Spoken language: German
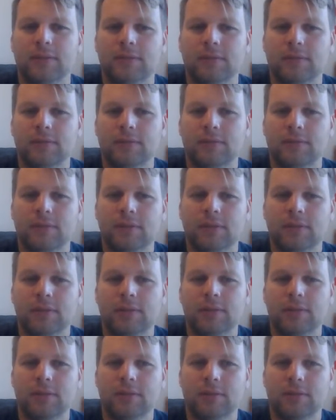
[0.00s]

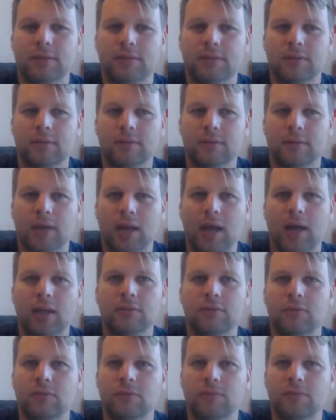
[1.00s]
sich
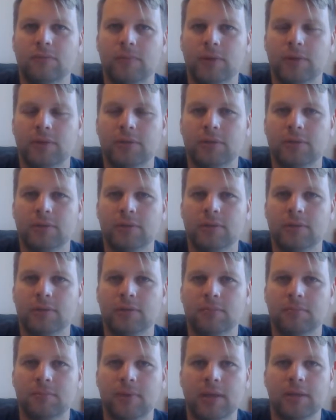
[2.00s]
Rat holen
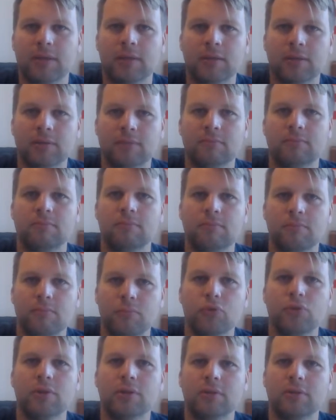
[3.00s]
möchten bei ihren
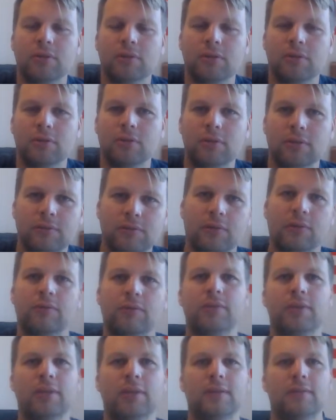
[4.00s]
Büchern, die noch nicht
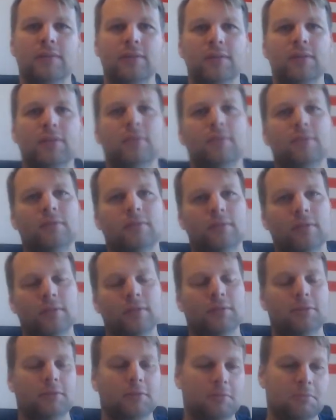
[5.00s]
veröffentlicht sind und dann
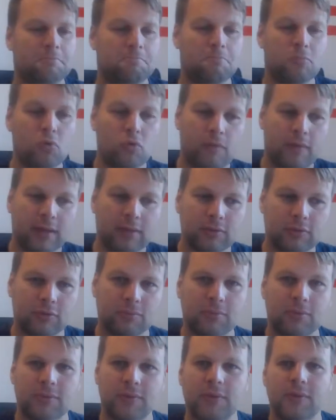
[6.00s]
noch im
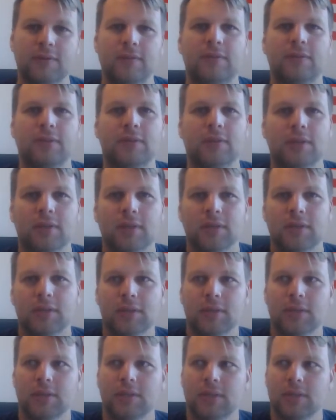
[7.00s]
Buchwertungsprozess
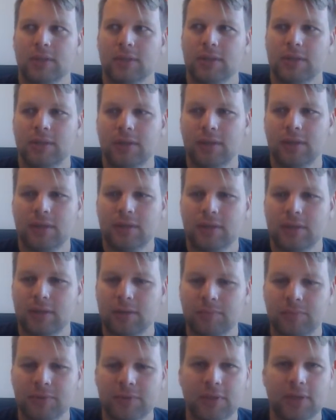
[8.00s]
äh, ein
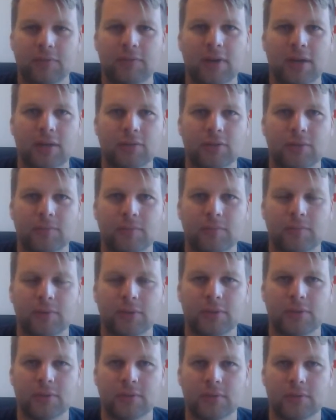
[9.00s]
bisschen Erfahrung schöpfen
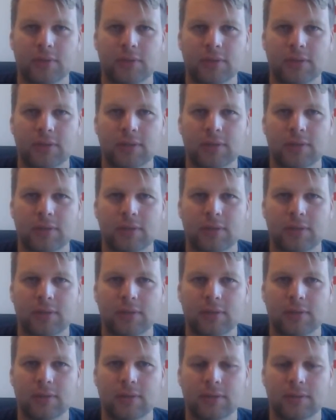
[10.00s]
möchten oder
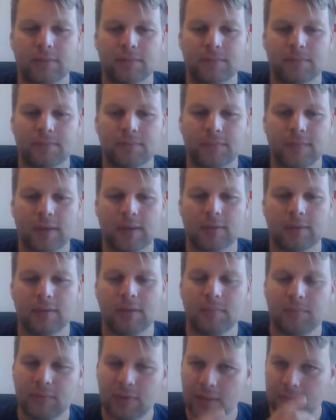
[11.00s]
äh, ja,
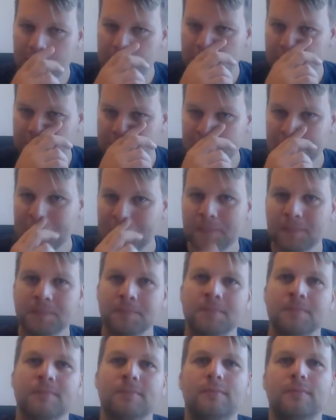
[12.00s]
Tipps haben möchten.
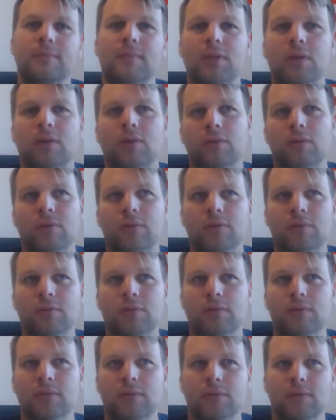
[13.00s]

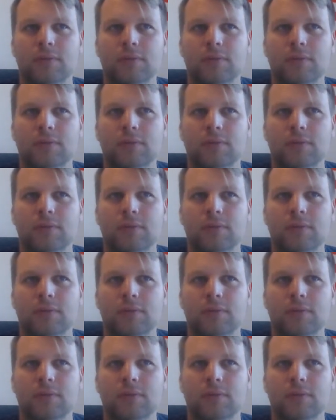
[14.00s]
Und